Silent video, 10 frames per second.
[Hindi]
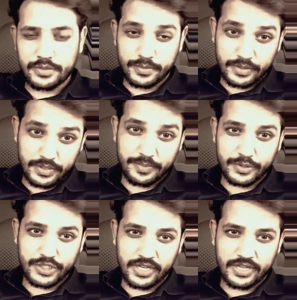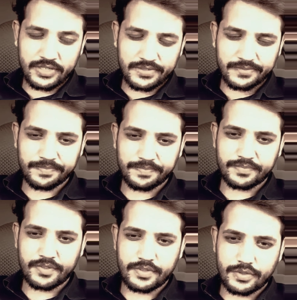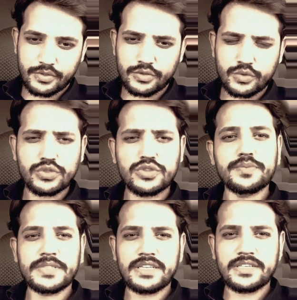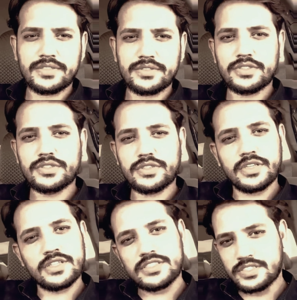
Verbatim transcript: गालियां दी समझ आती है अगर ये चीजें देखती तो मामी नजमा